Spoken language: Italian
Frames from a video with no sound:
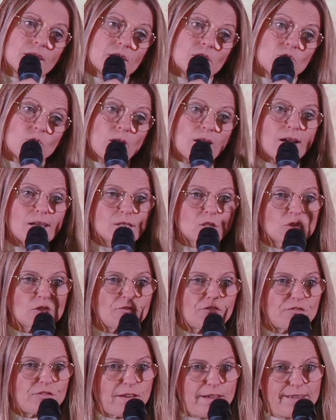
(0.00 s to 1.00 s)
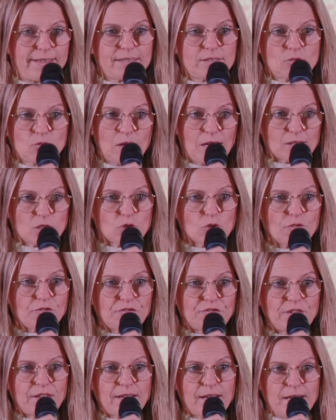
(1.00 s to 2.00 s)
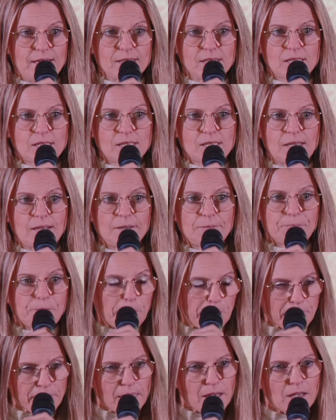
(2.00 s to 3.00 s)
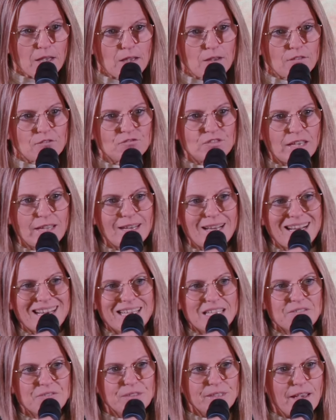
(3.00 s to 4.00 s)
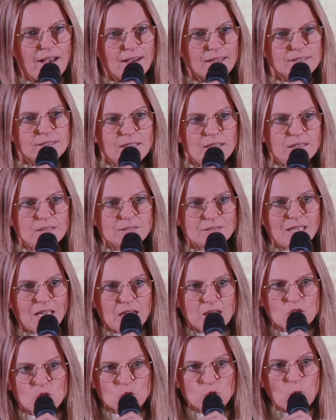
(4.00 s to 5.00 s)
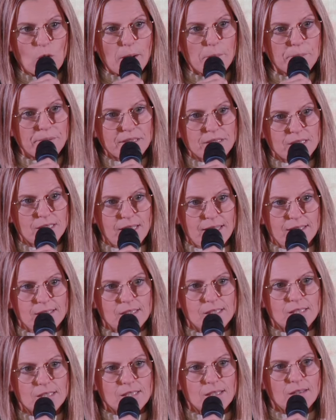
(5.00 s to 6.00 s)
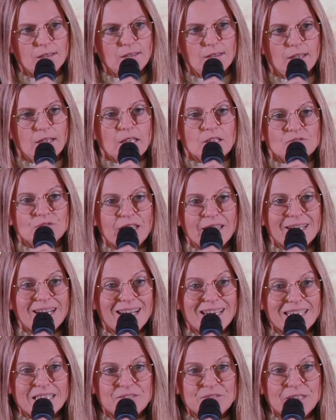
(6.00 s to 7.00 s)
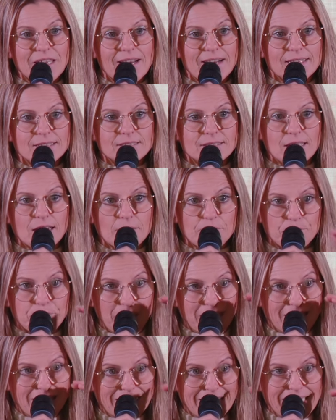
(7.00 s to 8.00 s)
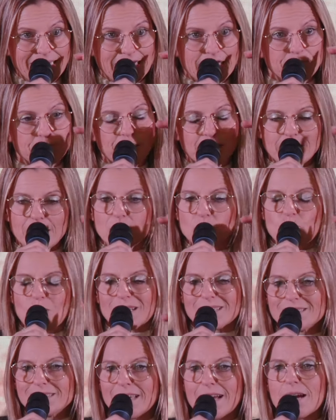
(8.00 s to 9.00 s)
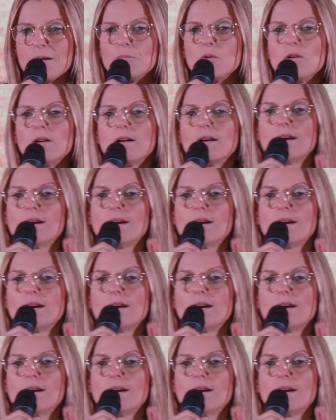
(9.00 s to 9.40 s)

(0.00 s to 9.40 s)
quella, soffer- quella sofferenza viene alleviata dalla sua presenza, viene alleviata perché? Perché guardiamo